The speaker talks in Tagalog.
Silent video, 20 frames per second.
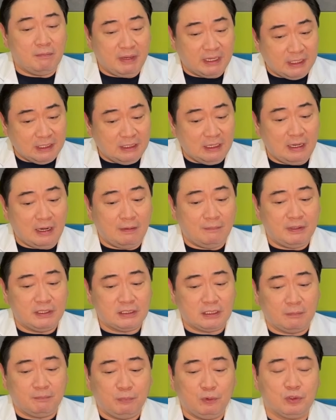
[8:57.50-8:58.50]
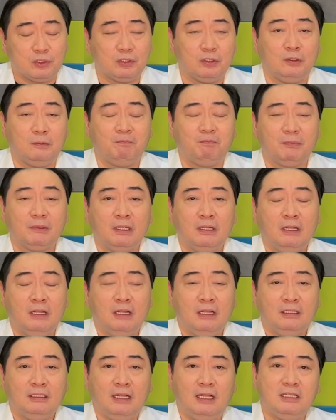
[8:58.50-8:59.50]
may kinalaman sa puso.
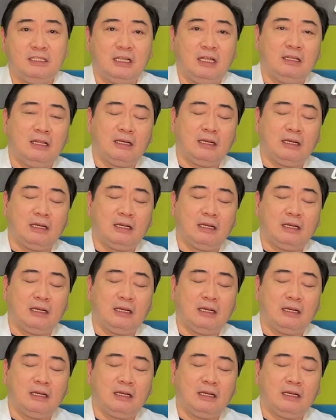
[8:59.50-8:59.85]
Nandiyan na